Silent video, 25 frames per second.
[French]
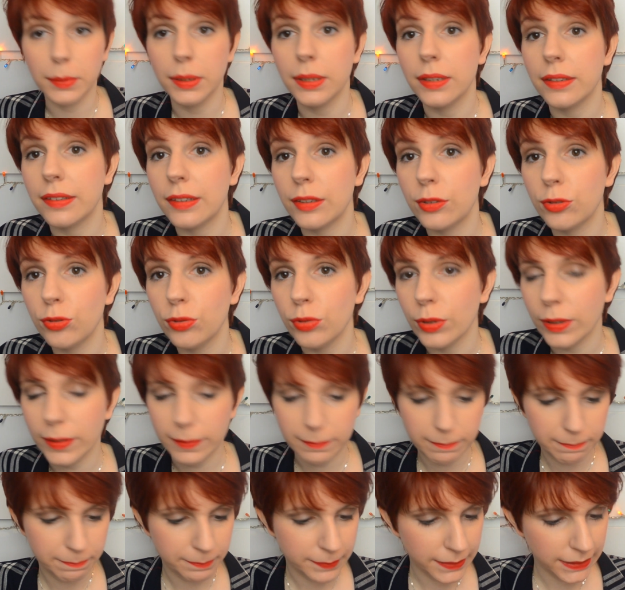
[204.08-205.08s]
bien entendu.
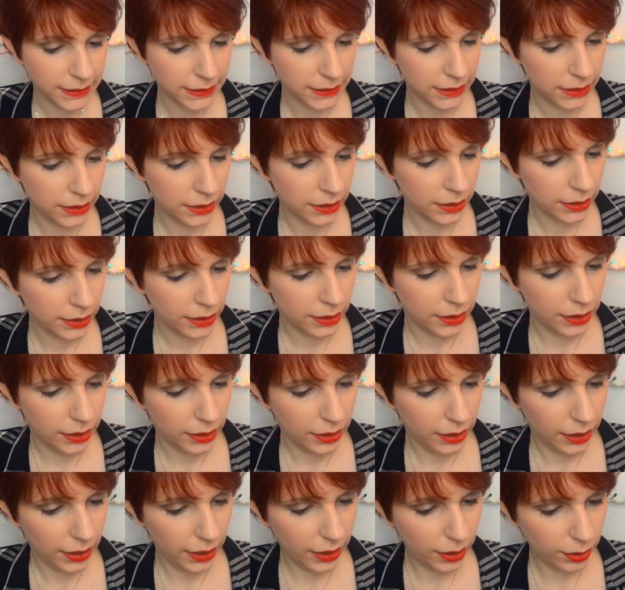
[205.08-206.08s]

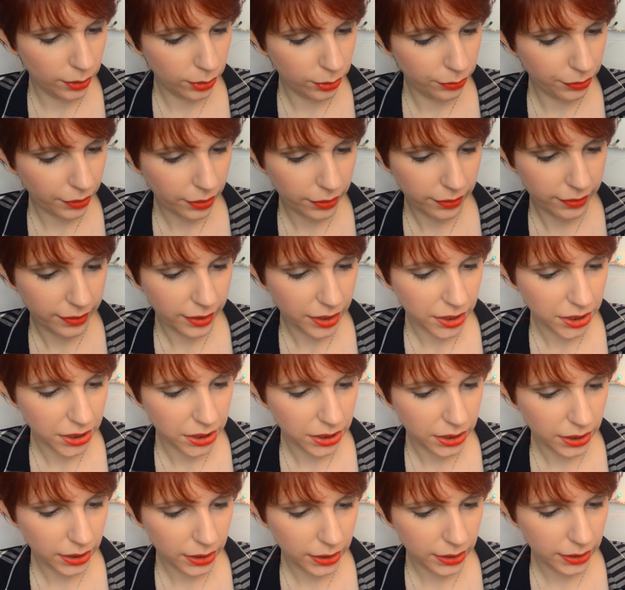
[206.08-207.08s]
Alors ouvrir le
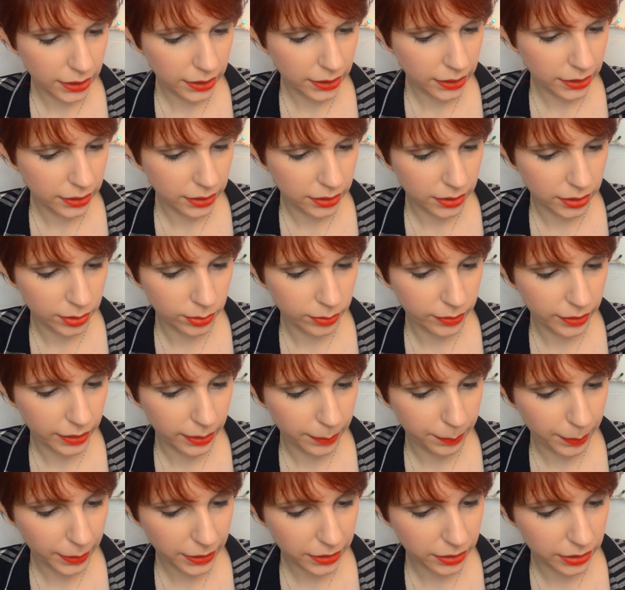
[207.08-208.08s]
sachet et ôter
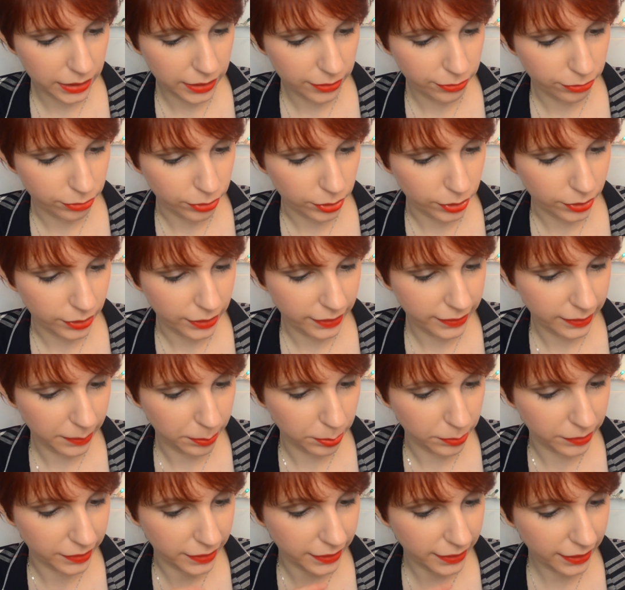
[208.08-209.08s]
les patchs des feuilles. Laissez
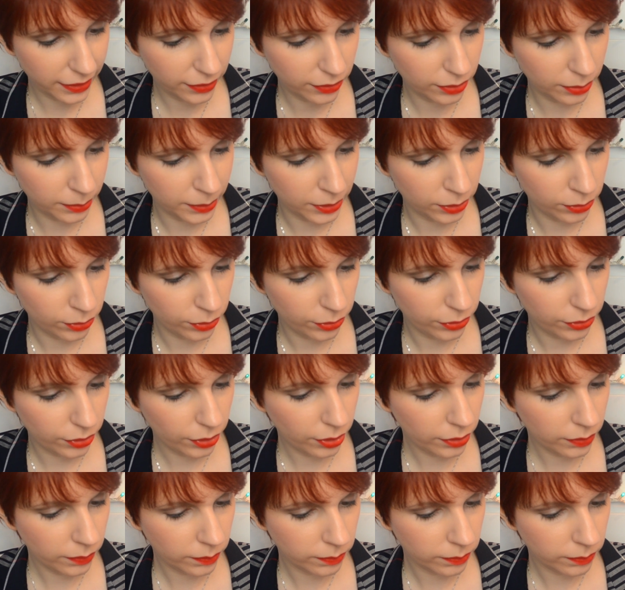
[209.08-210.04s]
poser 15 minutes.